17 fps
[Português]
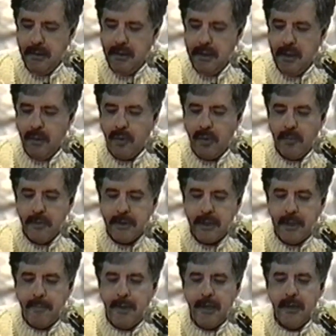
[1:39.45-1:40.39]
não como
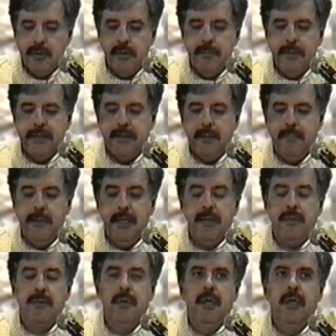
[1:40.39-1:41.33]
trabalho do
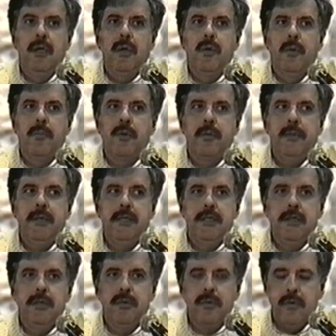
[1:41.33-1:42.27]
pensamento
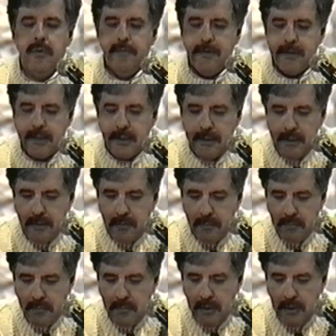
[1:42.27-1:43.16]
comprometido com o verdadeiro.